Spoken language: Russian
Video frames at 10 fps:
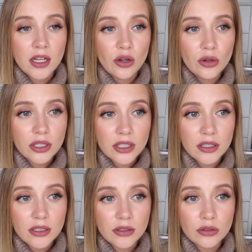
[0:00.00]

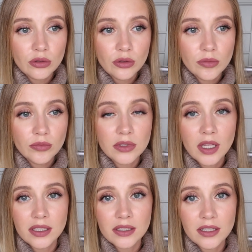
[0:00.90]
легких, но
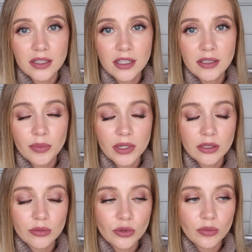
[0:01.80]
надо так надо,
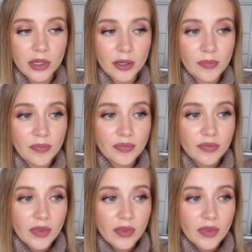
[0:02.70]
поэтому мы